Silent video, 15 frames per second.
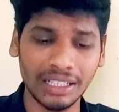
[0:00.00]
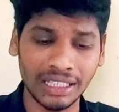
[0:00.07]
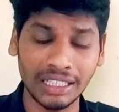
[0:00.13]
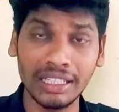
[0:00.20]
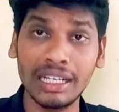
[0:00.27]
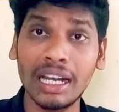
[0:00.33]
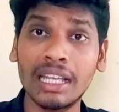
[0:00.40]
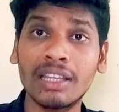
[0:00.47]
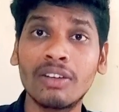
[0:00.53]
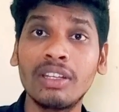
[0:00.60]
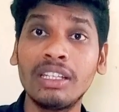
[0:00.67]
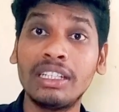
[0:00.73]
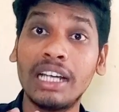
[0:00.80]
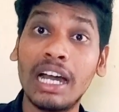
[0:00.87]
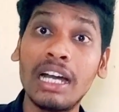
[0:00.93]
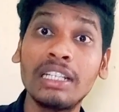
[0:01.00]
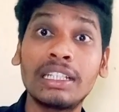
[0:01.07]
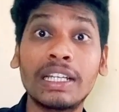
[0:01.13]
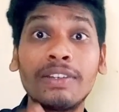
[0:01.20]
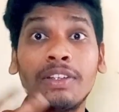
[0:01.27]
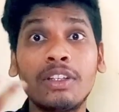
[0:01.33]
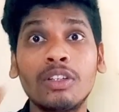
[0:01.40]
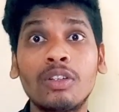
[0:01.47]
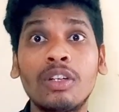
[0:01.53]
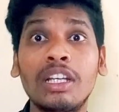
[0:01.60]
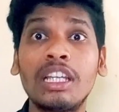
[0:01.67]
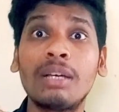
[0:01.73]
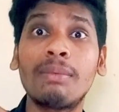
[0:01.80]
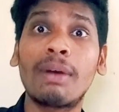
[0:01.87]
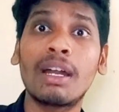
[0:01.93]
இங்கிலாந்துல வந்து ஏழு சதவீதத்துக்கும்
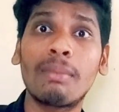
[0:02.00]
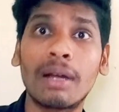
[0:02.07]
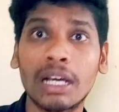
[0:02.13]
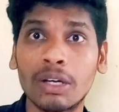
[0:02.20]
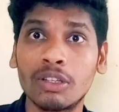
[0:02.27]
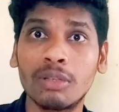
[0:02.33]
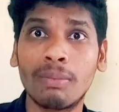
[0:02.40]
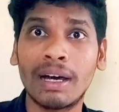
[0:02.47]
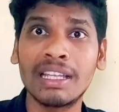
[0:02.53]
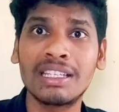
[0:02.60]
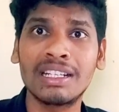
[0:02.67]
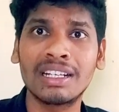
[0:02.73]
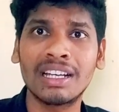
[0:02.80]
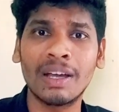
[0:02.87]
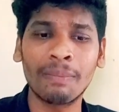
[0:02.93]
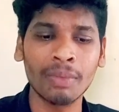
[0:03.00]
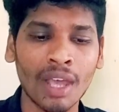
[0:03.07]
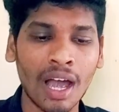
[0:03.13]
அதிகமான மக்கள் வந்து பாதிச்சிருக்கு